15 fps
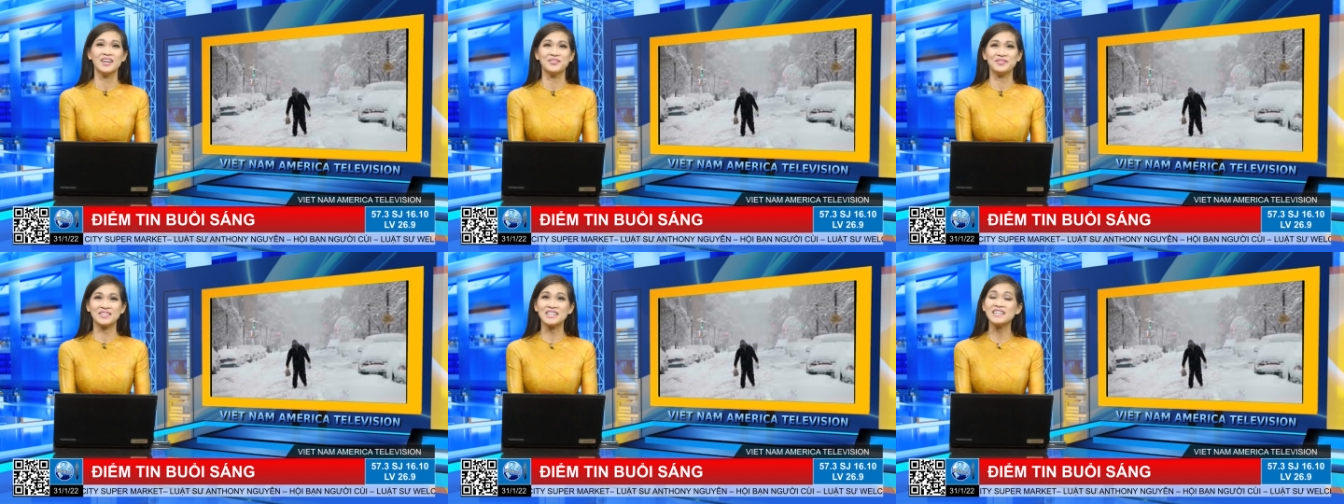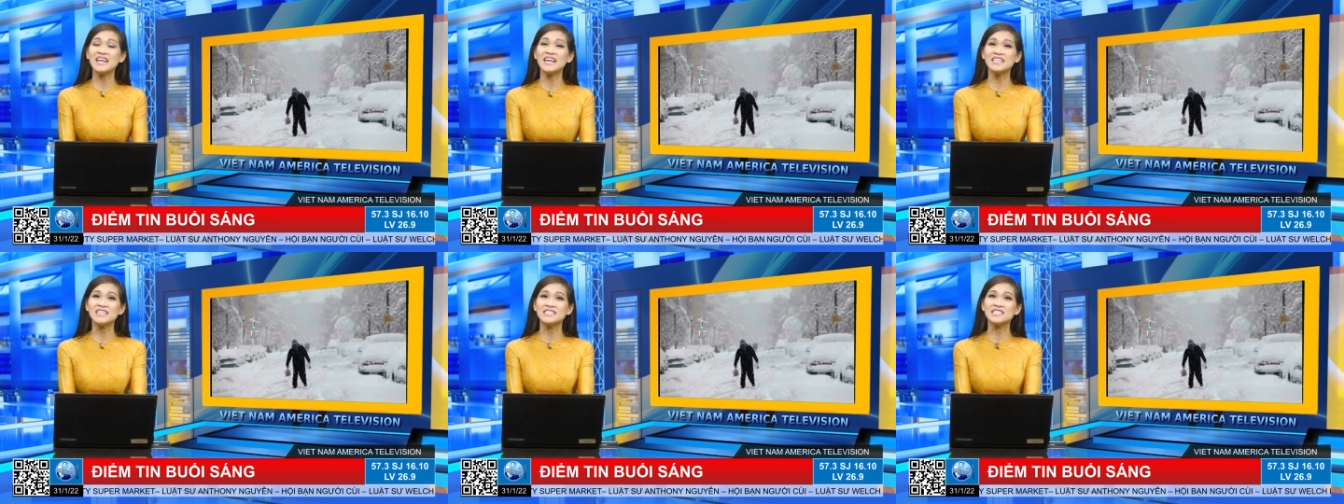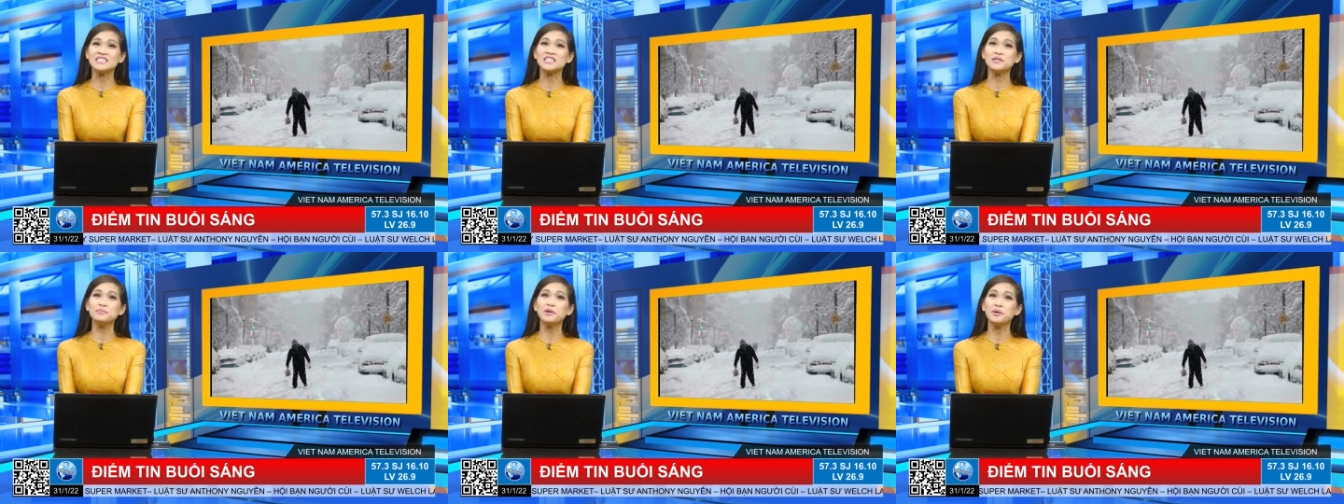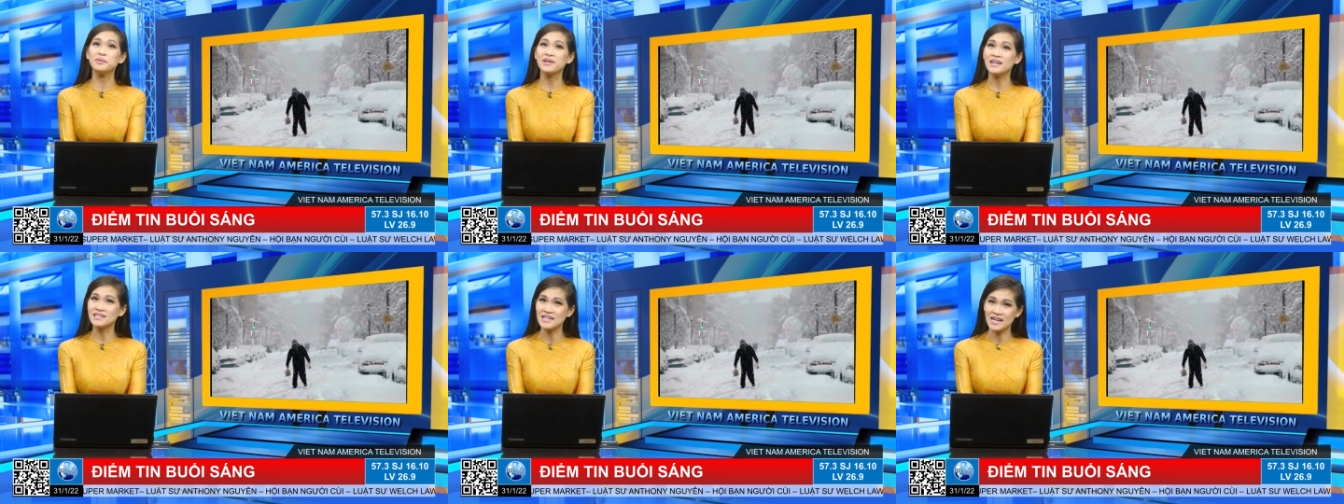Và tới đây thì xin kính mời quý
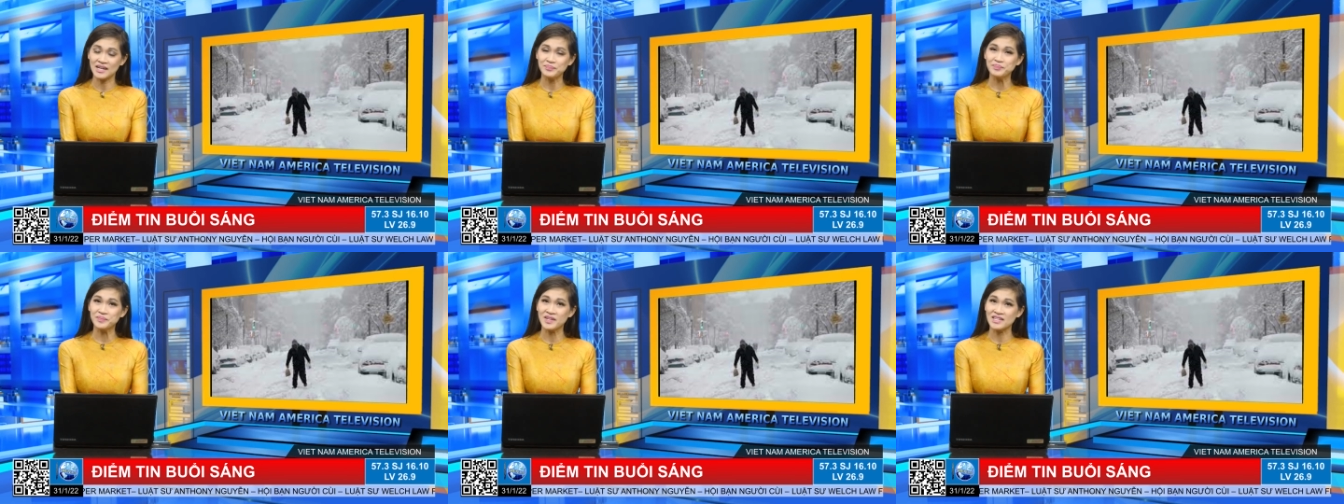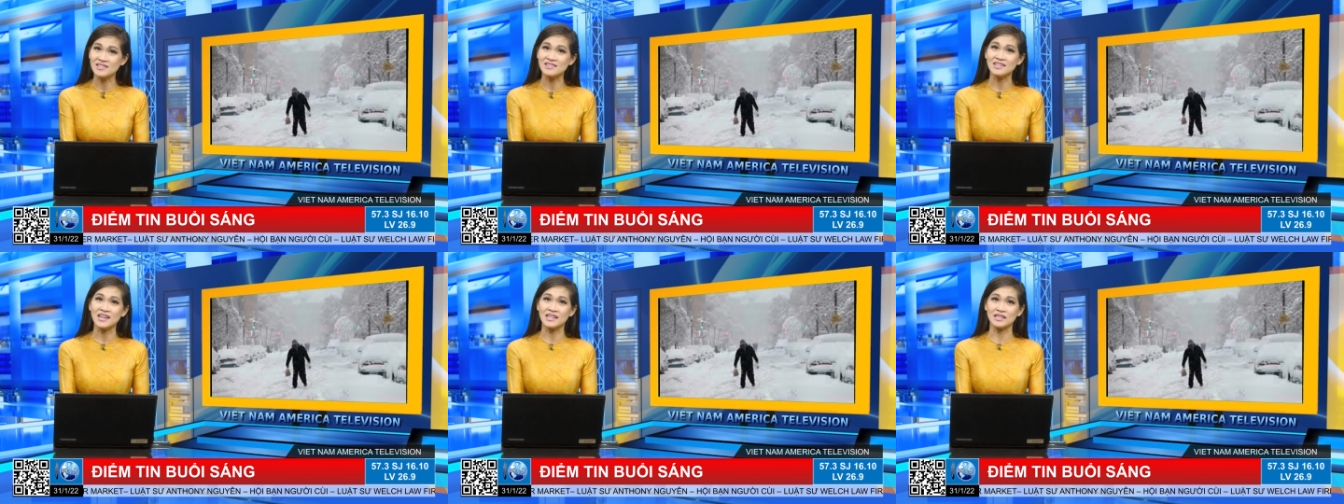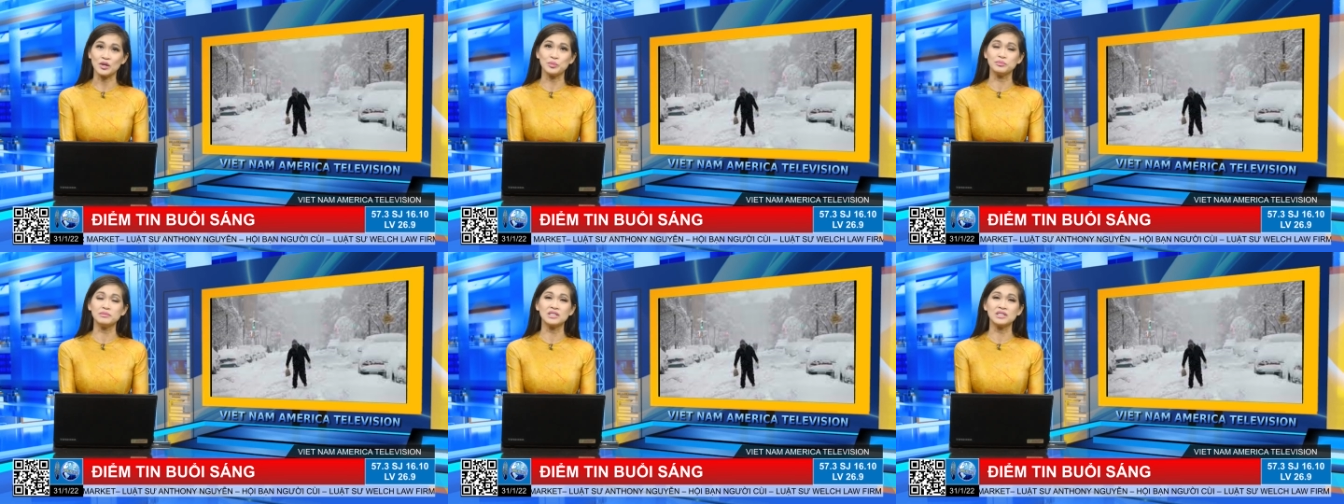khán giả hiện dự hệ thống văn